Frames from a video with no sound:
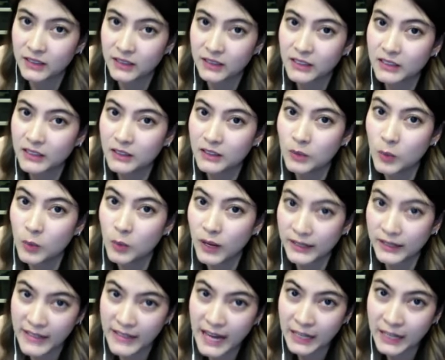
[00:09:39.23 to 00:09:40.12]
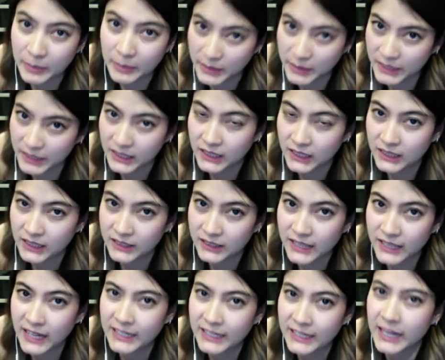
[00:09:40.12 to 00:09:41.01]
หรือว่าได้ผี
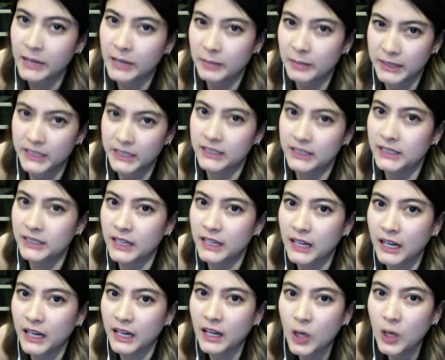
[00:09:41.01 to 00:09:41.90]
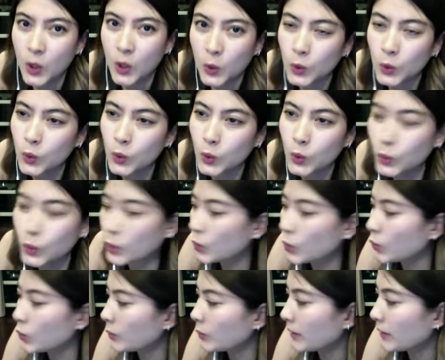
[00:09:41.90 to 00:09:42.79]
ได้แดงผีนะคะ กุ๊ก
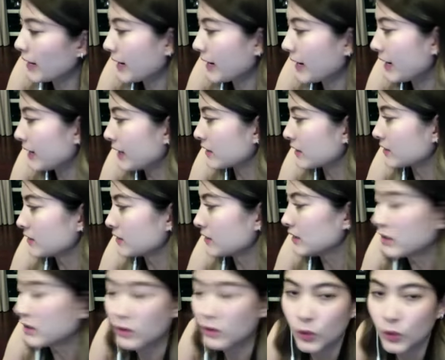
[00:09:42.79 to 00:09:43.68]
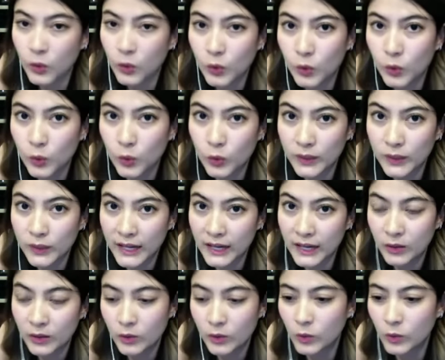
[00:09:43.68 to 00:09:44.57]
กูมาก กุ๊กกู
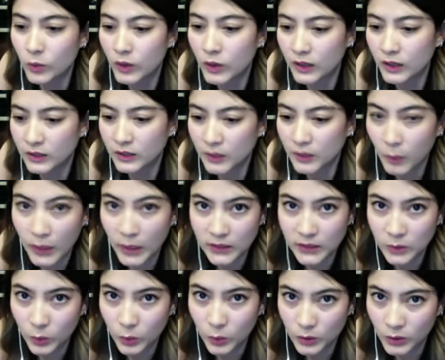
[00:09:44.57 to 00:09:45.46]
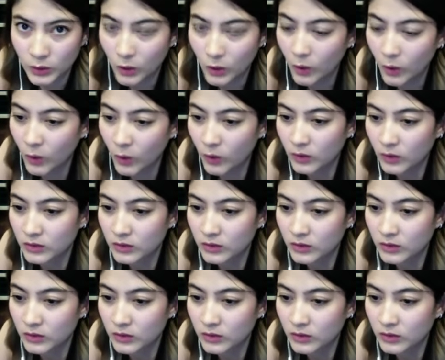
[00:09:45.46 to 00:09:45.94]
น่ากลัว ระวังโดนของ